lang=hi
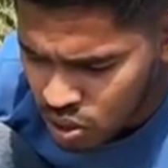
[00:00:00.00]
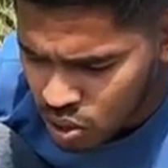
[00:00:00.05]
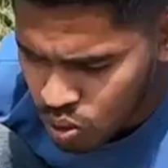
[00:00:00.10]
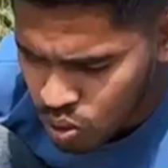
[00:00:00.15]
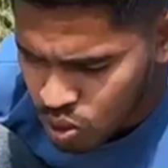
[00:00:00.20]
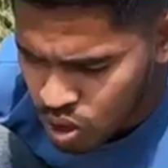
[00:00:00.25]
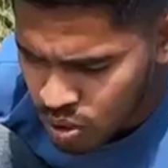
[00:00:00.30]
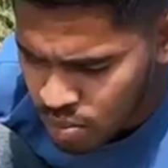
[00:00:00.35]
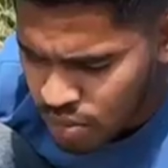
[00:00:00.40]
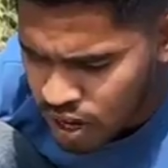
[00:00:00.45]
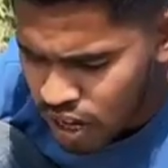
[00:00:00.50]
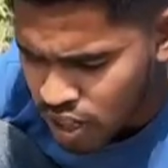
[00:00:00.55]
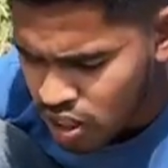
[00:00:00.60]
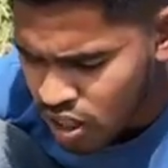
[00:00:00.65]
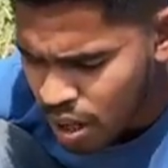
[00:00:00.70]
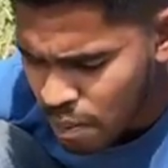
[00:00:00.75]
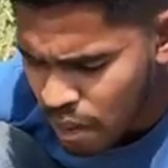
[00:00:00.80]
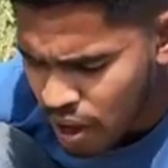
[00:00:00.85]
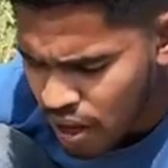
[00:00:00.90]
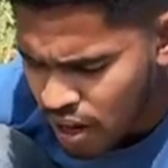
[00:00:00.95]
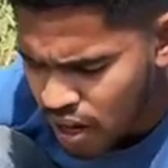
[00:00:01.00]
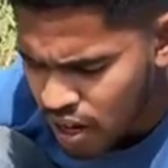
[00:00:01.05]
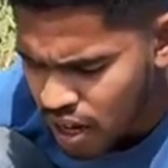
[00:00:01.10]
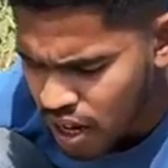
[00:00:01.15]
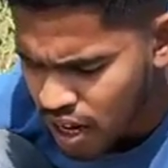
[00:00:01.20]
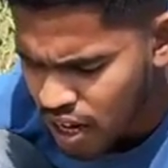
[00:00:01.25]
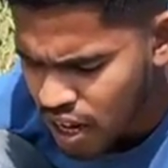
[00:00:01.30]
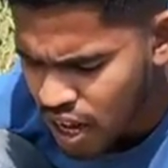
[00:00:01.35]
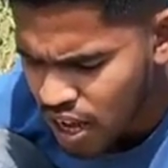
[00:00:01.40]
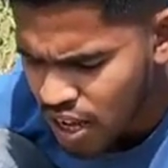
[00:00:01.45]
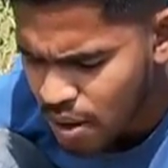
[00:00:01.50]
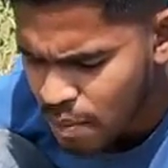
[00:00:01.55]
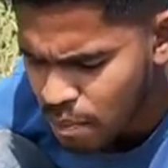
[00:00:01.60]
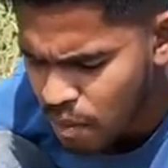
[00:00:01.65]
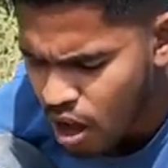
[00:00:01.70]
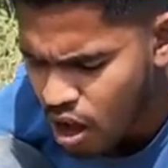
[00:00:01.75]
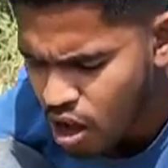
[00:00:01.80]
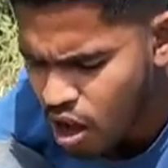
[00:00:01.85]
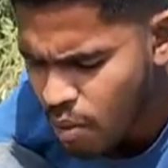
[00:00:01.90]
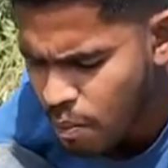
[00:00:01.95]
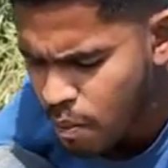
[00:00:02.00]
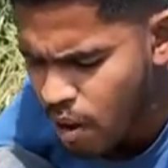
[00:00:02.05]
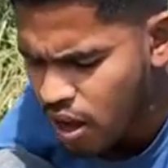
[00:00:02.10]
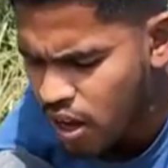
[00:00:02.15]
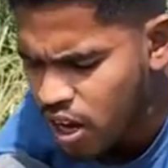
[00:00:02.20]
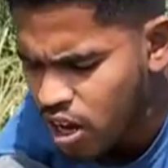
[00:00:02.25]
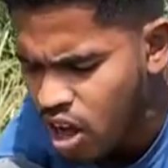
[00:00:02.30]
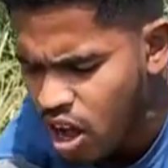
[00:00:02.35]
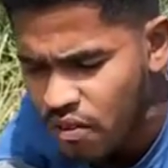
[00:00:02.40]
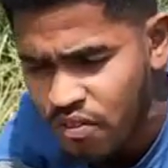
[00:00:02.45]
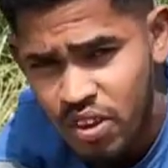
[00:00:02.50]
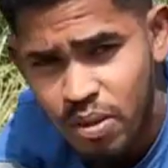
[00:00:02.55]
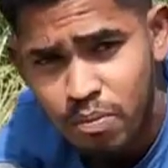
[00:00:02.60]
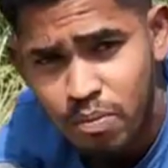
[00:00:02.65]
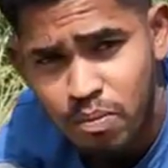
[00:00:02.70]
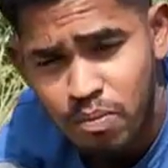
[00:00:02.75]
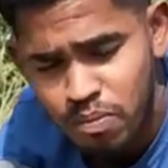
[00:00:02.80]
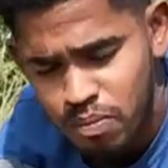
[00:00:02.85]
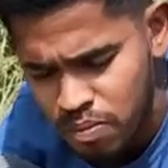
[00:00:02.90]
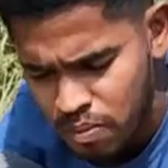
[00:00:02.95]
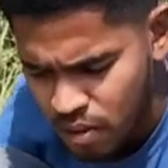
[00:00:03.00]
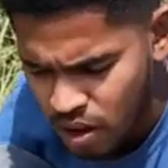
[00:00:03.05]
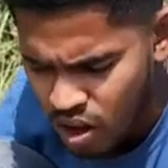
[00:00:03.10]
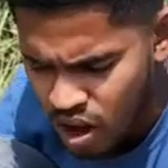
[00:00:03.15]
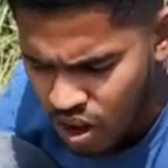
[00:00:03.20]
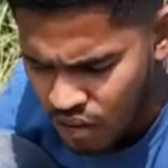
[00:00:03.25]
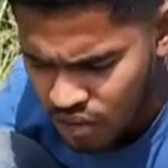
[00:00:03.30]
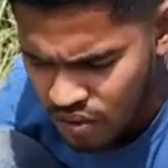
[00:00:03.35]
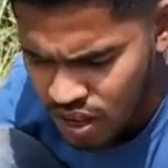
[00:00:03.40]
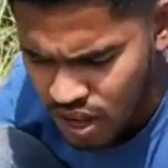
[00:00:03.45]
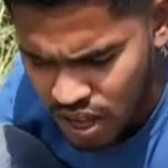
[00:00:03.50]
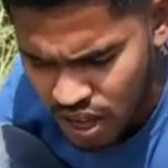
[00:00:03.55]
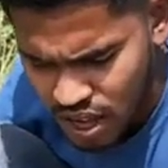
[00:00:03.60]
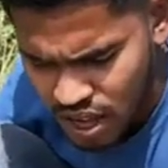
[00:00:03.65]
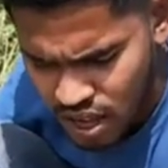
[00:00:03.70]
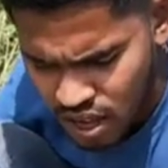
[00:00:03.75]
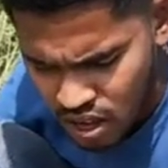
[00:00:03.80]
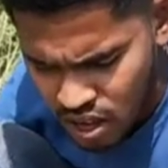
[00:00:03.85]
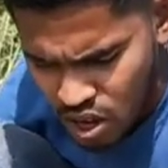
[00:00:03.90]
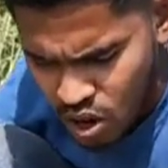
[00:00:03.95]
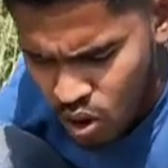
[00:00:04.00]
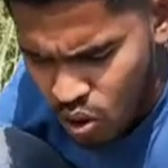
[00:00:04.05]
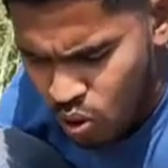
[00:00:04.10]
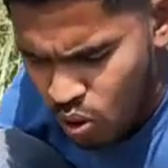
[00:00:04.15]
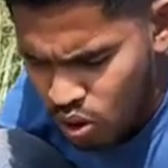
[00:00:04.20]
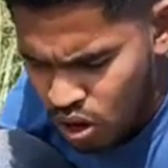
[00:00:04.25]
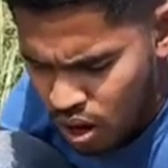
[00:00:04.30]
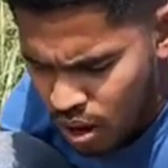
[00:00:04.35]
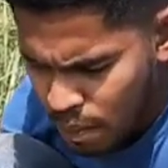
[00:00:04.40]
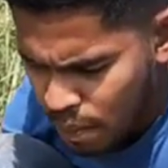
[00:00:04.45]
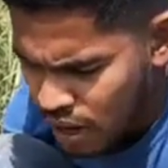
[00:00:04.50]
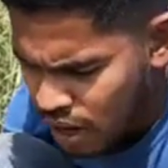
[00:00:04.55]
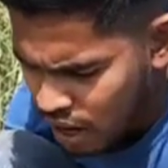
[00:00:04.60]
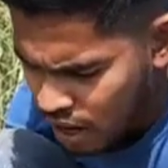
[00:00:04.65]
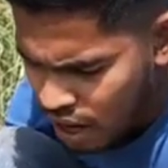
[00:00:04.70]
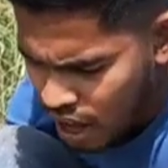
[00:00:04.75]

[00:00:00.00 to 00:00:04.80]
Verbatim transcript: तो हमने इतना पानी ले लिया है ये पानी काफ़ी काफ़ी है और अपने